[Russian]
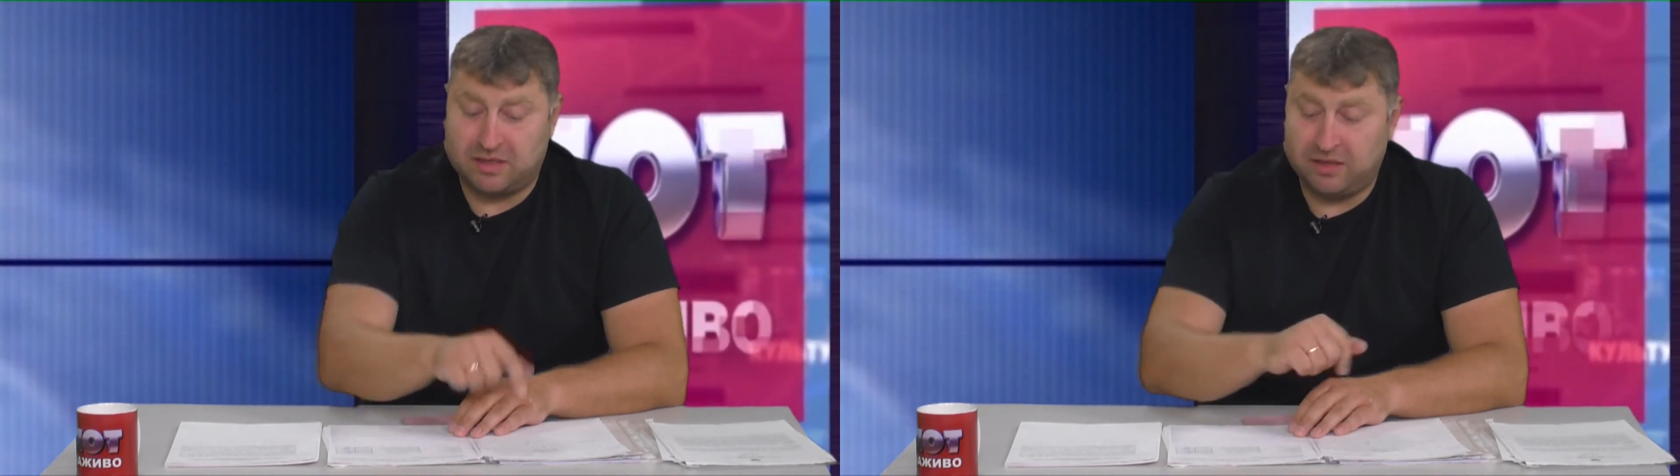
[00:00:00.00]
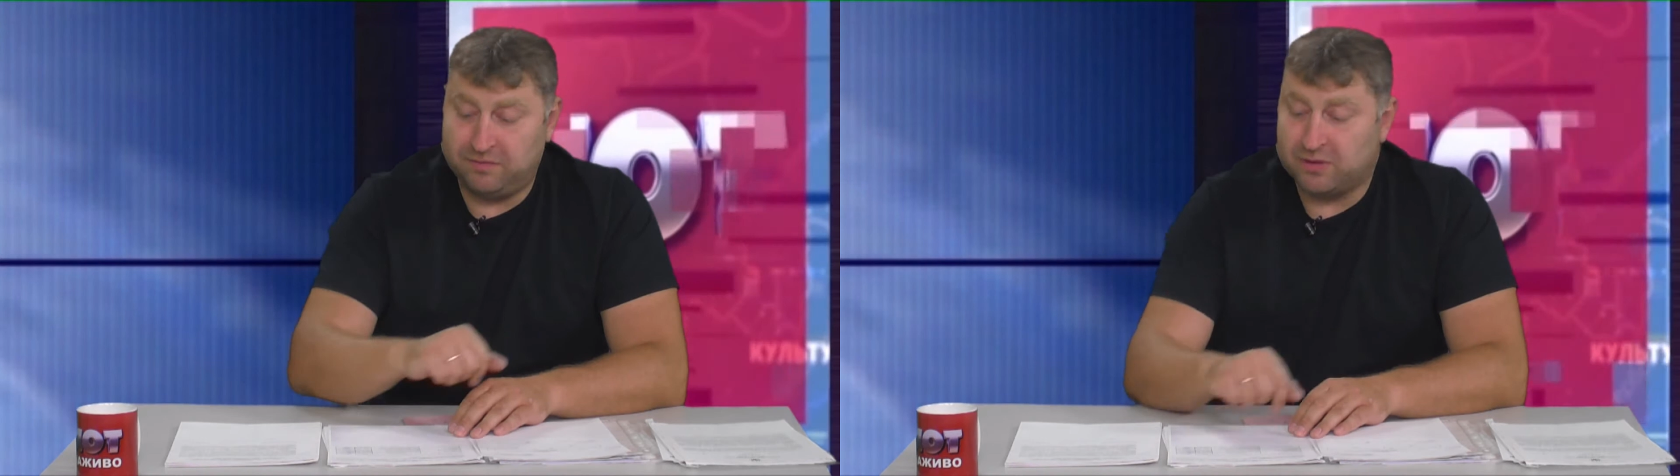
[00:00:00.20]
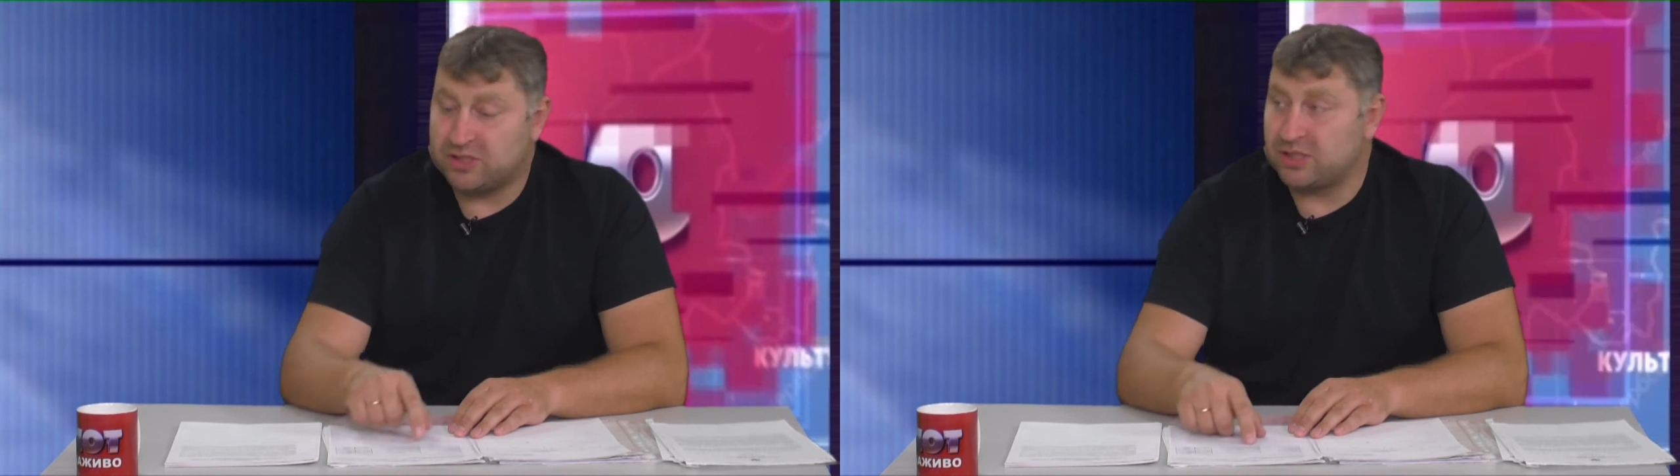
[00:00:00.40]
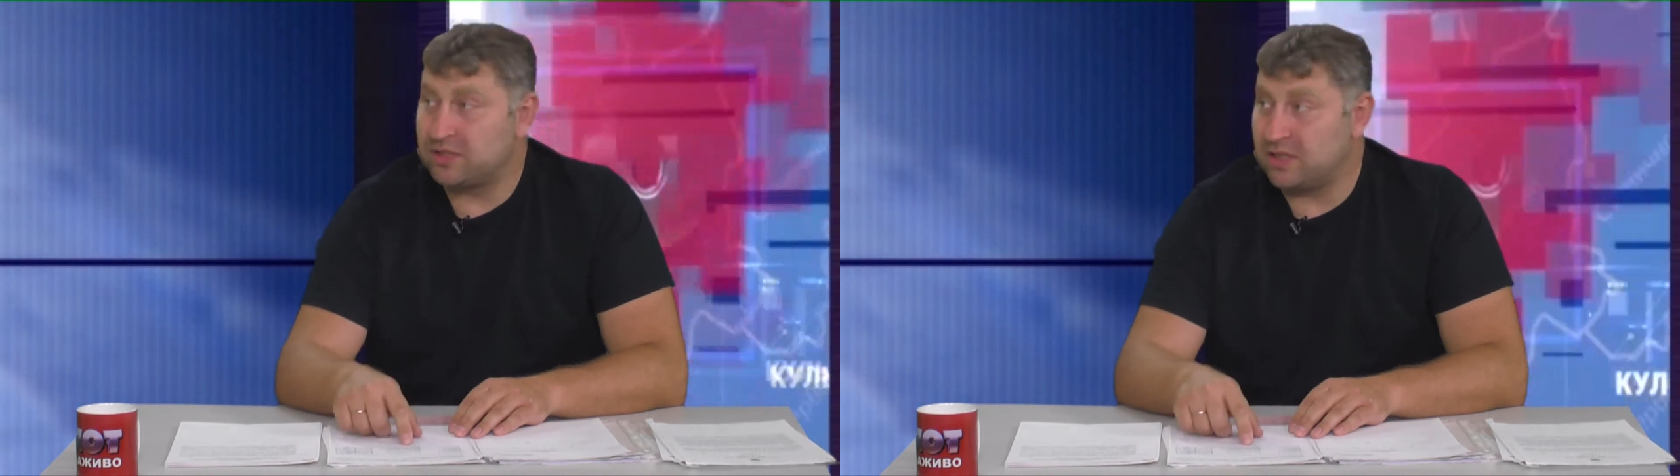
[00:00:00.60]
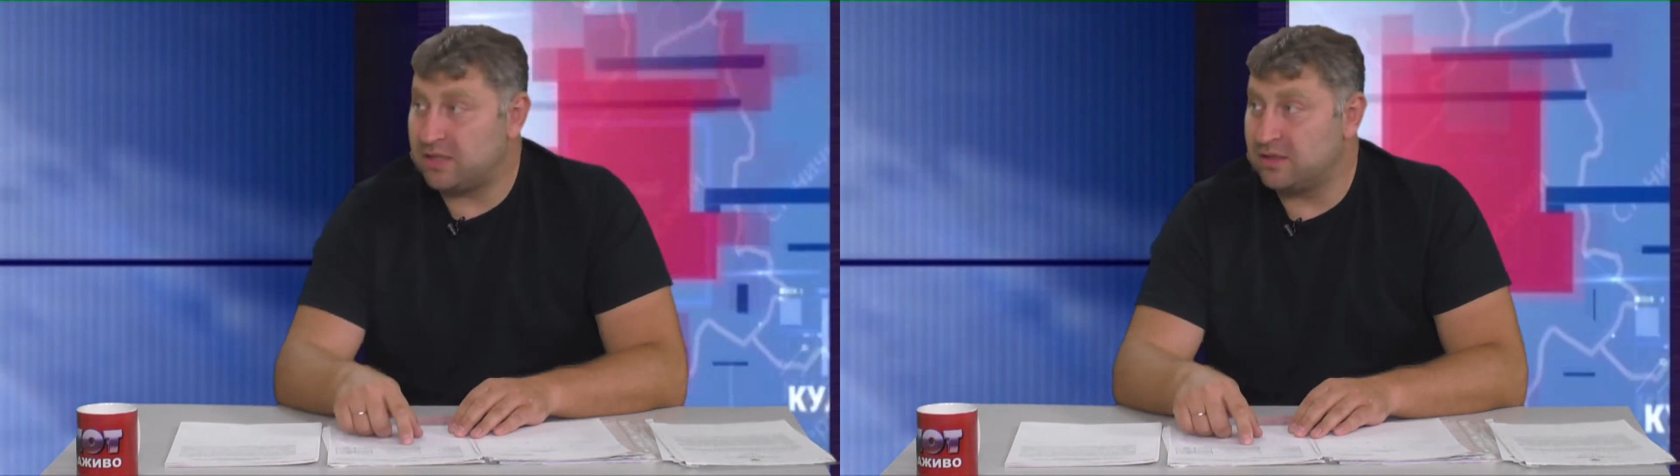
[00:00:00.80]
тариф
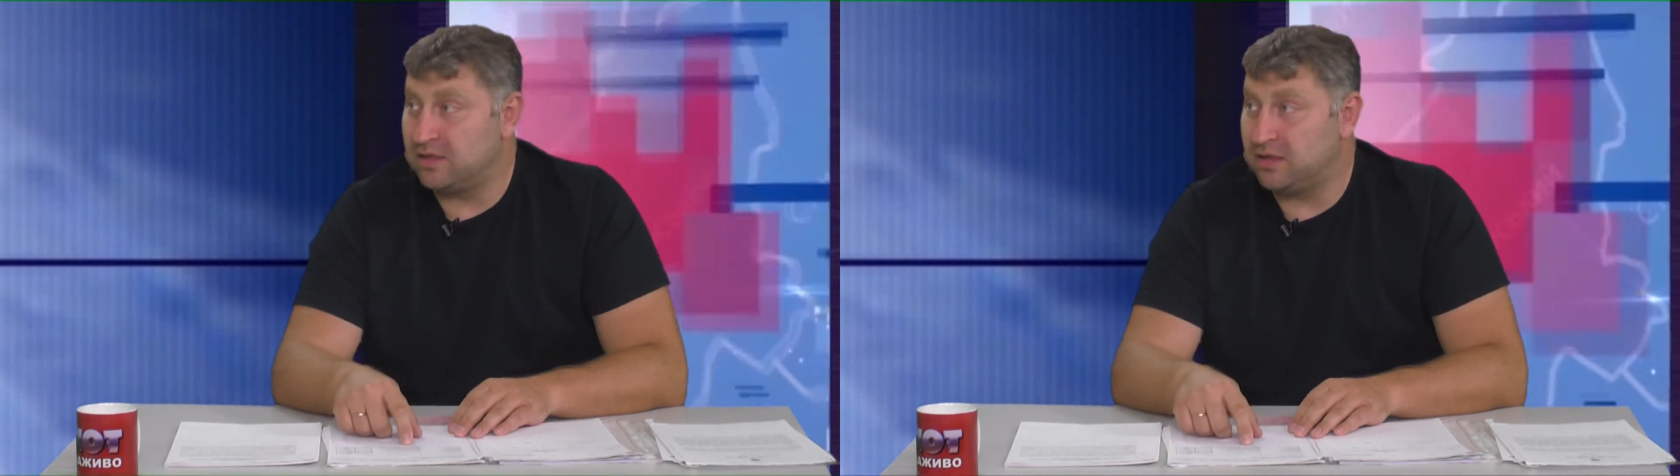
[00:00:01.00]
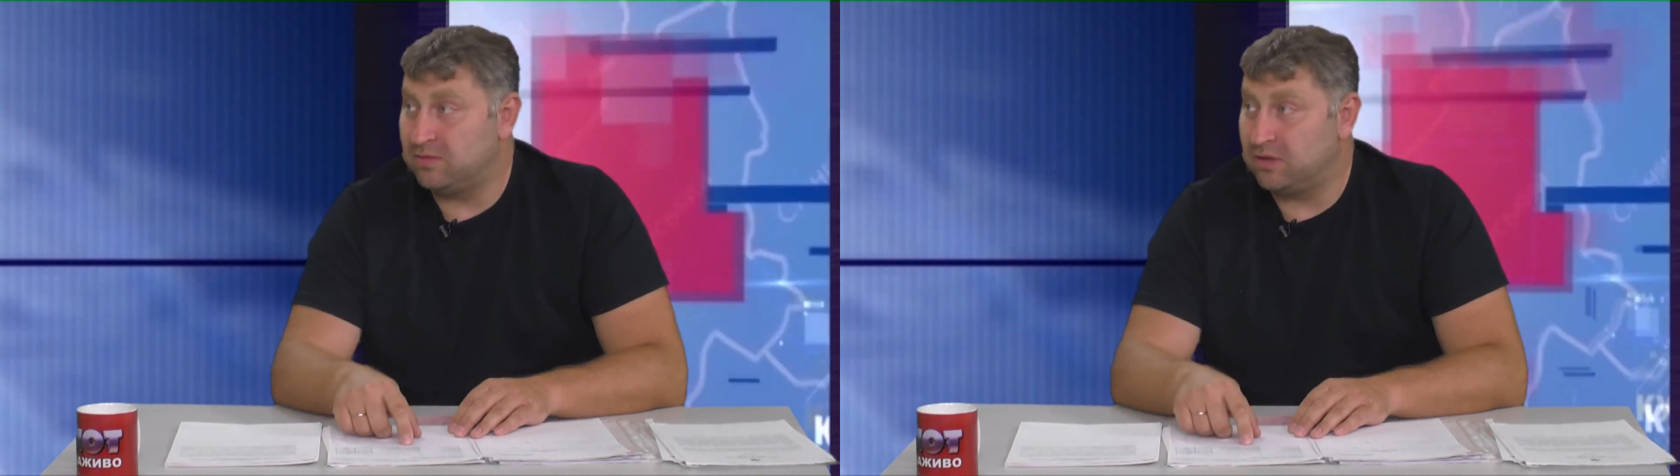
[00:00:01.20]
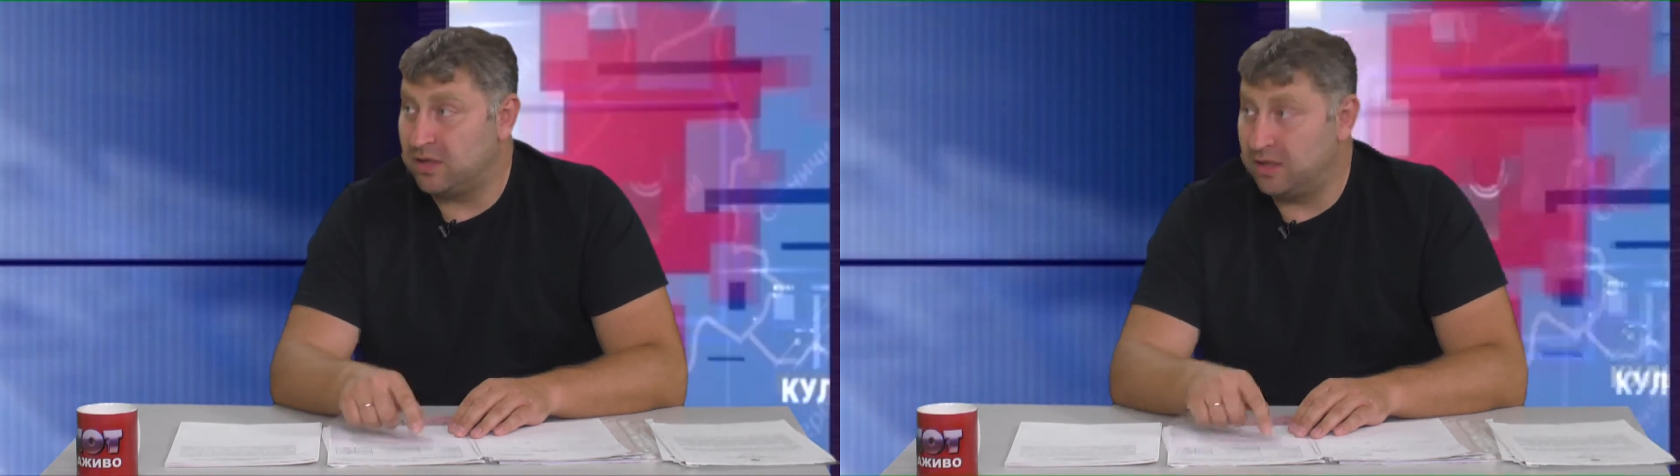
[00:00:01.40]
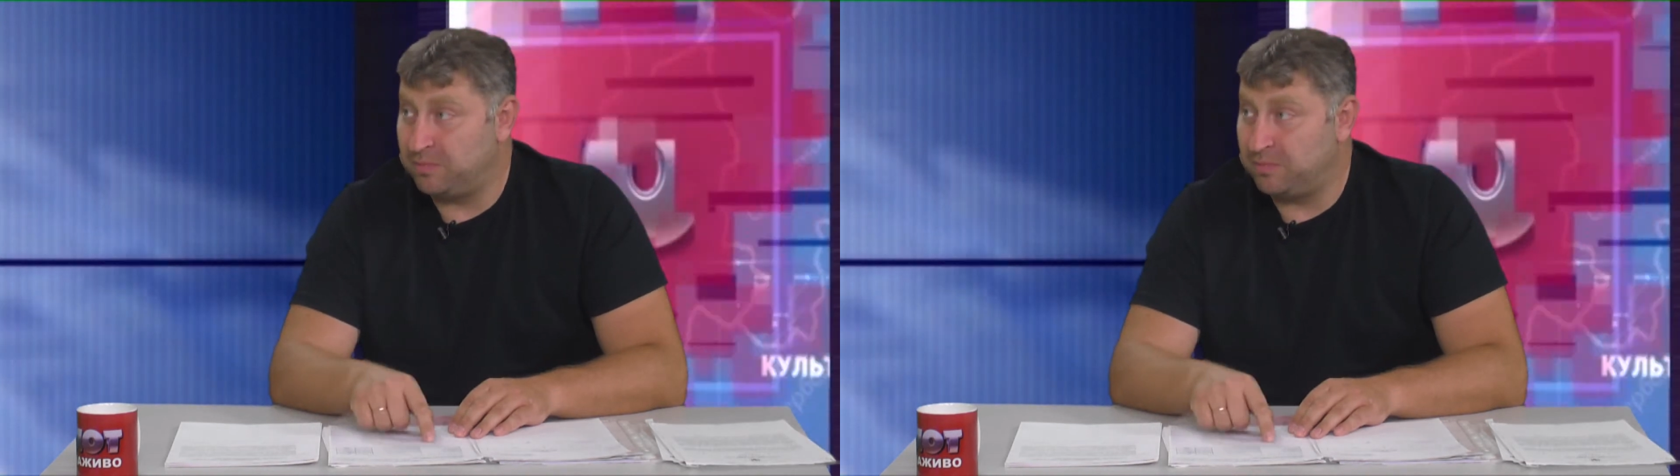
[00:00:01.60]
16 гривен.